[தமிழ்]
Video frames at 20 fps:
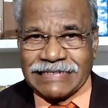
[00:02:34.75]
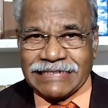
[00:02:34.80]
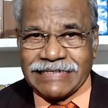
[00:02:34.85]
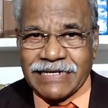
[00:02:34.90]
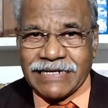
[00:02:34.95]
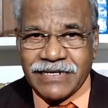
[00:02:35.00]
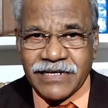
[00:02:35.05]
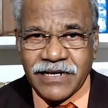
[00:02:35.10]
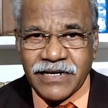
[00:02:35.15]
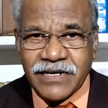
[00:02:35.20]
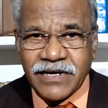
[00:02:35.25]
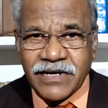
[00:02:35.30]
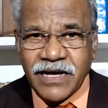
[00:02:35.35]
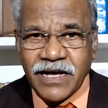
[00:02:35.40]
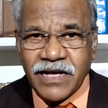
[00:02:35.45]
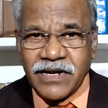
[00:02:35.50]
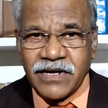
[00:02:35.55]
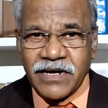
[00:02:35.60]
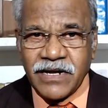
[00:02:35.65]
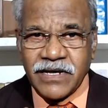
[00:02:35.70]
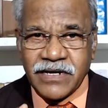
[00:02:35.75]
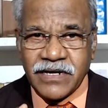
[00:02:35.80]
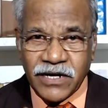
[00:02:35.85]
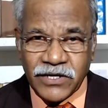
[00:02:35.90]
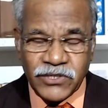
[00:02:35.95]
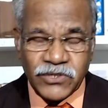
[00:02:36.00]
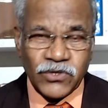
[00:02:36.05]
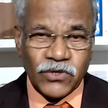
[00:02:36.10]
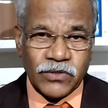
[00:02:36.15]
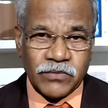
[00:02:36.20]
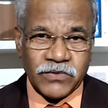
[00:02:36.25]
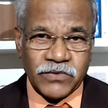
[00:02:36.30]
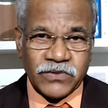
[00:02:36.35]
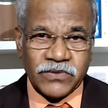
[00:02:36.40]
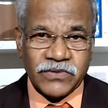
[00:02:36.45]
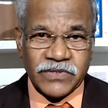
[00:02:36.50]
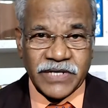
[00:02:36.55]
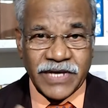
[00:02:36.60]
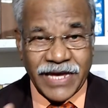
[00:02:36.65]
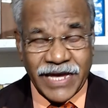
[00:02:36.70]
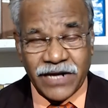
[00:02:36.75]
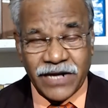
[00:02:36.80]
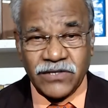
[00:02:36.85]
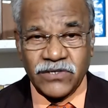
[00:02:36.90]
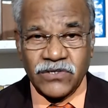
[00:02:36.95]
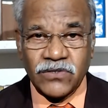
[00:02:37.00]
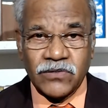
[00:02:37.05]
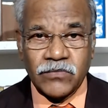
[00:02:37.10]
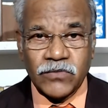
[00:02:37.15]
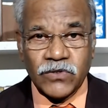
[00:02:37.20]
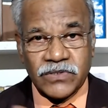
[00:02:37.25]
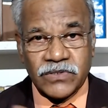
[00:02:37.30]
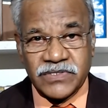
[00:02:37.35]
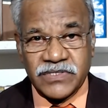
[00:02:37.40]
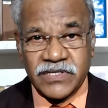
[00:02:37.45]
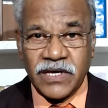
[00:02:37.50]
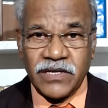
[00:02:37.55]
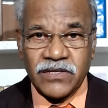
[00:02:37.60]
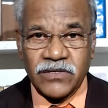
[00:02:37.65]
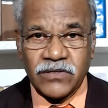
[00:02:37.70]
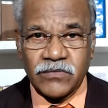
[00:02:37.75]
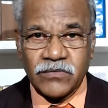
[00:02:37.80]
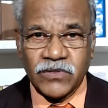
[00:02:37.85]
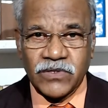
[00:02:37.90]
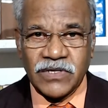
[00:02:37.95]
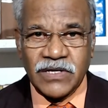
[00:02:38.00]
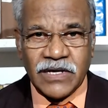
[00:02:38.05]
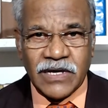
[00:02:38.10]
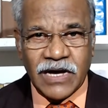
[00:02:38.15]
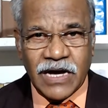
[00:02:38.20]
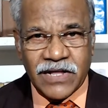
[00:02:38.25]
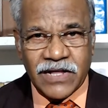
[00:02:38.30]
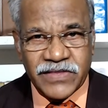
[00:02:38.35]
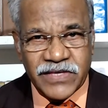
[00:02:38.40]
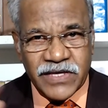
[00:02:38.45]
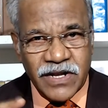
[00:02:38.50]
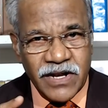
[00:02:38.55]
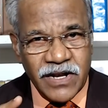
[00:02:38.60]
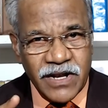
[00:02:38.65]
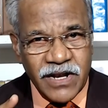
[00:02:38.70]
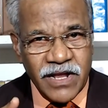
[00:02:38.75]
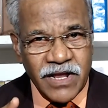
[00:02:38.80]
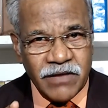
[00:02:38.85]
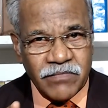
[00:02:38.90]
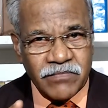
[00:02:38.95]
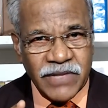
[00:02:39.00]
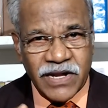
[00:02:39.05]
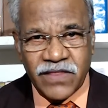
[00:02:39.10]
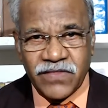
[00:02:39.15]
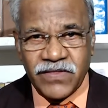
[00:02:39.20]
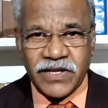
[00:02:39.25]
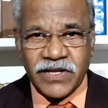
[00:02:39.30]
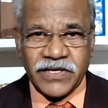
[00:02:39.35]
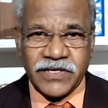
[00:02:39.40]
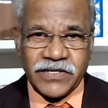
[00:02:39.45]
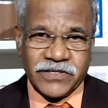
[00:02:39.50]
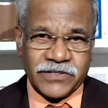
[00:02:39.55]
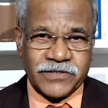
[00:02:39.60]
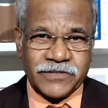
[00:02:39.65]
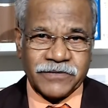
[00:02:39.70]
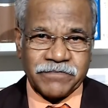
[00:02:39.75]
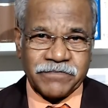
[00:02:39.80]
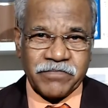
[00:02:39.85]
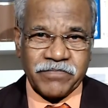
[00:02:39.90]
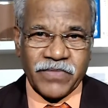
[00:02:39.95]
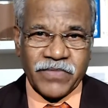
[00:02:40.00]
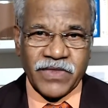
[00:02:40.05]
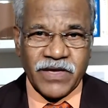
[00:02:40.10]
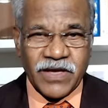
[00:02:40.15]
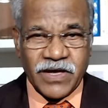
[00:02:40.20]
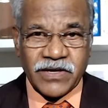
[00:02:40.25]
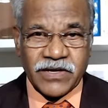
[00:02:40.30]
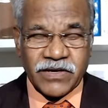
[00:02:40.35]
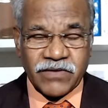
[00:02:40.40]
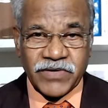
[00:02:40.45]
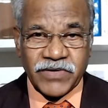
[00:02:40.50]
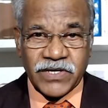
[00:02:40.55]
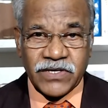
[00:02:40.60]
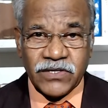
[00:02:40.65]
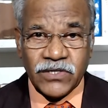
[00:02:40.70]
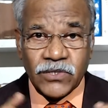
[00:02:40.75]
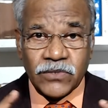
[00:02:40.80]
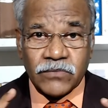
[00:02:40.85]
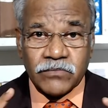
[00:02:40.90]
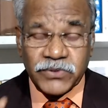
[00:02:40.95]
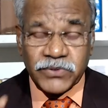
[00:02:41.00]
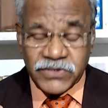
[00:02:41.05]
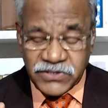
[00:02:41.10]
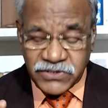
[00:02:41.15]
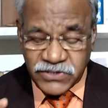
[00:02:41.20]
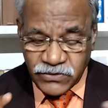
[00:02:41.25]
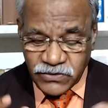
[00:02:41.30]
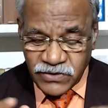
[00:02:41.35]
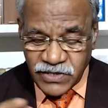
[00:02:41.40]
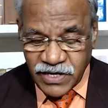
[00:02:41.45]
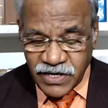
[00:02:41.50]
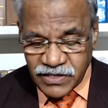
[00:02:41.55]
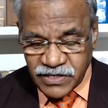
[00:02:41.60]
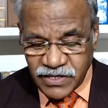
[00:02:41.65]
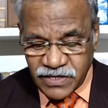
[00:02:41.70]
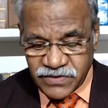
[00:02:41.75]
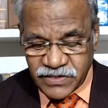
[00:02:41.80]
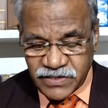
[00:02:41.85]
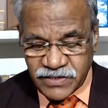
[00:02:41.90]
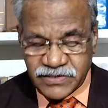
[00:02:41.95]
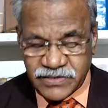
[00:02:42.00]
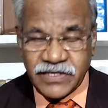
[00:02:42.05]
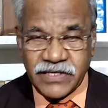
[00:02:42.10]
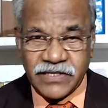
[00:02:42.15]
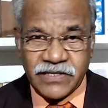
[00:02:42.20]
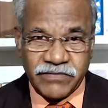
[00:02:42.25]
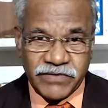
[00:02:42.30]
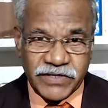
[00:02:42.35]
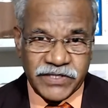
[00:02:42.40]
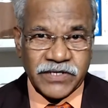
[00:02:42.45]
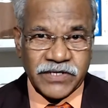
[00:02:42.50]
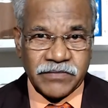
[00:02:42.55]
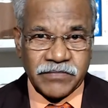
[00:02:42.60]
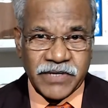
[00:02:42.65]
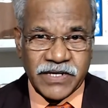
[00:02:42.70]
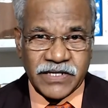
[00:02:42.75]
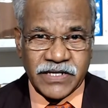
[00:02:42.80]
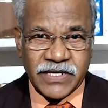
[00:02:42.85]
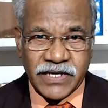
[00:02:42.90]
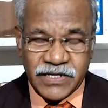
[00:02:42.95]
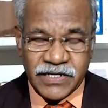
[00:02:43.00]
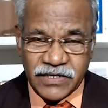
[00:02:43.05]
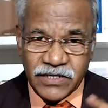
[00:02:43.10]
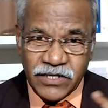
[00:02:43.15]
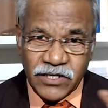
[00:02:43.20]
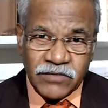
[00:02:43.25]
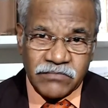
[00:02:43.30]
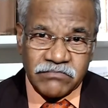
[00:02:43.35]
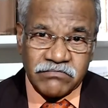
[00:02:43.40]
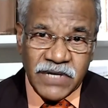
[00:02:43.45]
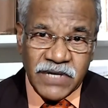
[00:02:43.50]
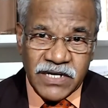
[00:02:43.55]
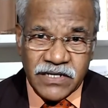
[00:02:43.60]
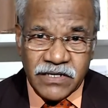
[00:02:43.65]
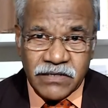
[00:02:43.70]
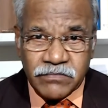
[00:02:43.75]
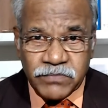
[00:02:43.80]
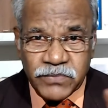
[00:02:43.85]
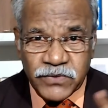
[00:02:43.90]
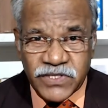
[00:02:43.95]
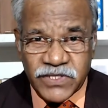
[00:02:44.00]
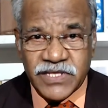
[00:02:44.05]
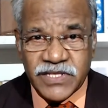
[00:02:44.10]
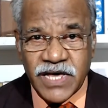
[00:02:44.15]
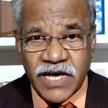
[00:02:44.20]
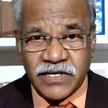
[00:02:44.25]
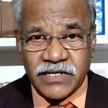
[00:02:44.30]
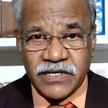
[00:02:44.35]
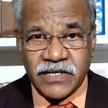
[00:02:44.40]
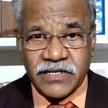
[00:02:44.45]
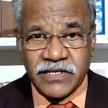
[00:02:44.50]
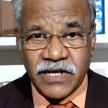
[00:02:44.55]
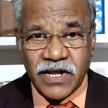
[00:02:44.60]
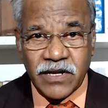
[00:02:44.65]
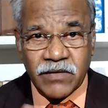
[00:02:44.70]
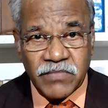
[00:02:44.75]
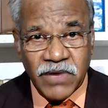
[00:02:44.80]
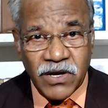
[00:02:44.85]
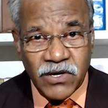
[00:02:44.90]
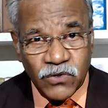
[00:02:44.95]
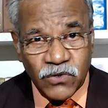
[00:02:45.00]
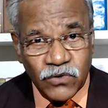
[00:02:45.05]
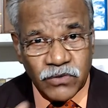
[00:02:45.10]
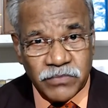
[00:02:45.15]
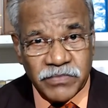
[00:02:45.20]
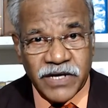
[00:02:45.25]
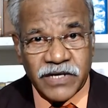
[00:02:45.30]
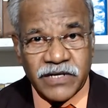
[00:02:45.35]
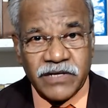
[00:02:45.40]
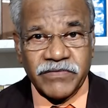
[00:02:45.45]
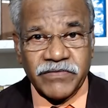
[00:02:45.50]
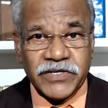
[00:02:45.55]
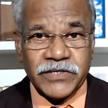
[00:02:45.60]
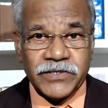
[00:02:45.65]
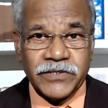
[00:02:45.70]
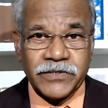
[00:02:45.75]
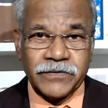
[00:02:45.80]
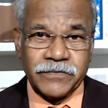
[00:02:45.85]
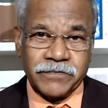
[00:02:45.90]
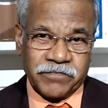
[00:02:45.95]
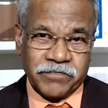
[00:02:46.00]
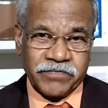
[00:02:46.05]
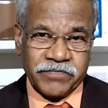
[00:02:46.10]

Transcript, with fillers: என்னென்ன காரியங்களை கண்டோமோ கேட்டோமோ செய்தோமோ அது எல்லாம் மனதிலே இருக்கும் ஆகவே புத்தியுள் ஆராதனை செய்ய வேண்டுமானால் மனம் புதிதாகிறதுனால மர்வமாக வேண்டும்